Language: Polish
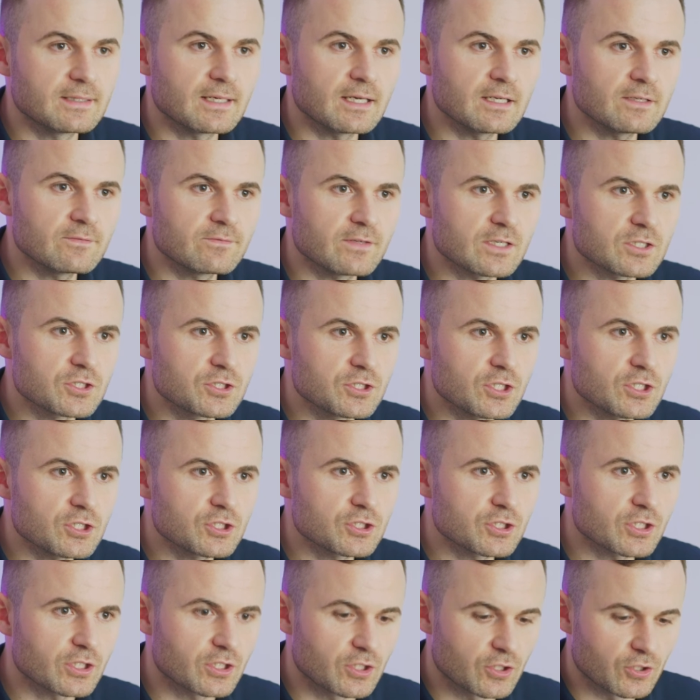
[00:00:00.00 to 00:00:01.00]

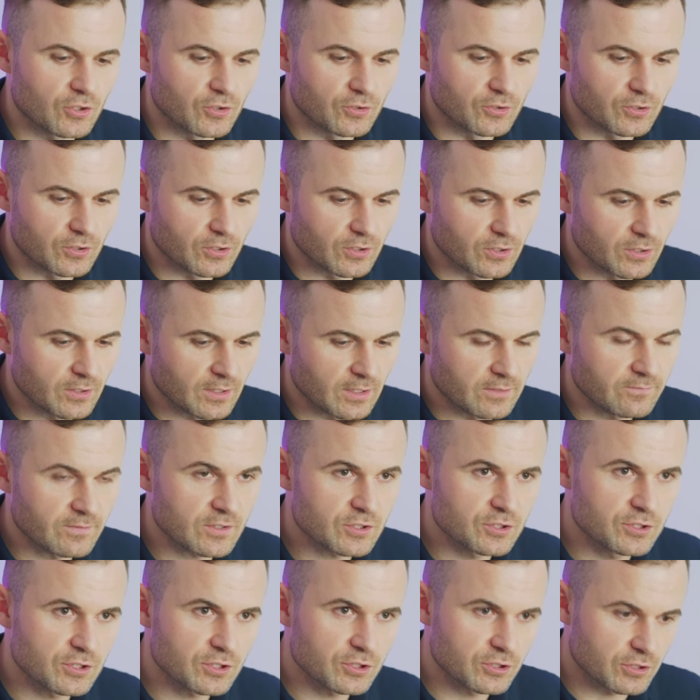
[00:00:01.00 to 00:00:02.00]
najważniejsze kroki,
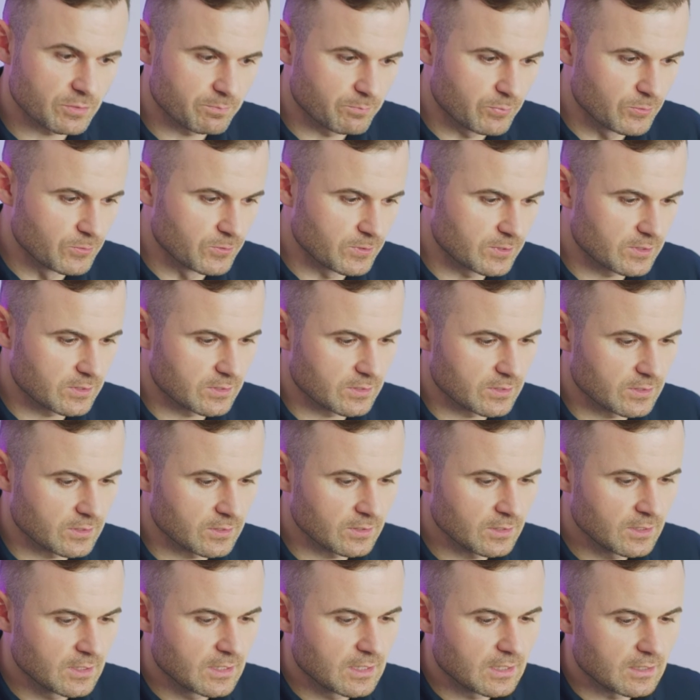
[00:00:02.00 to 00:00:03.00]
najważniejsze
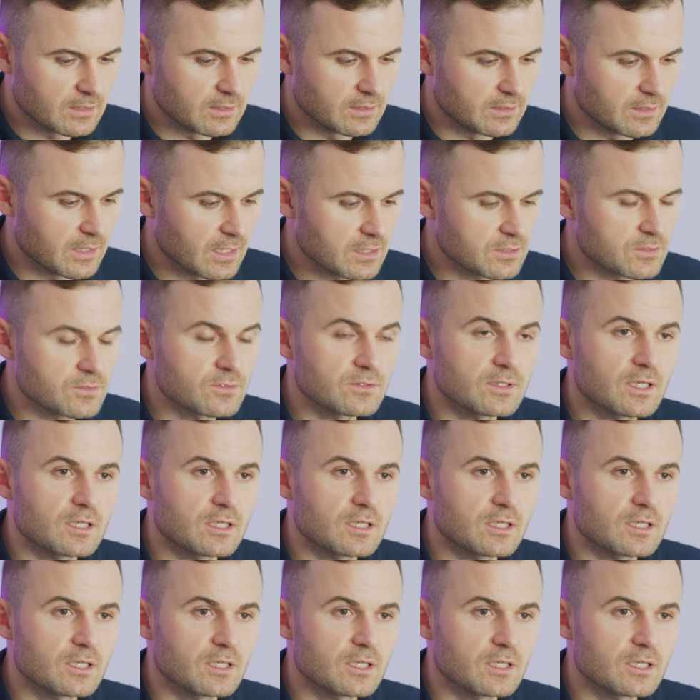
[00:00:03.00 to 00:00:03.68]
punkty, na co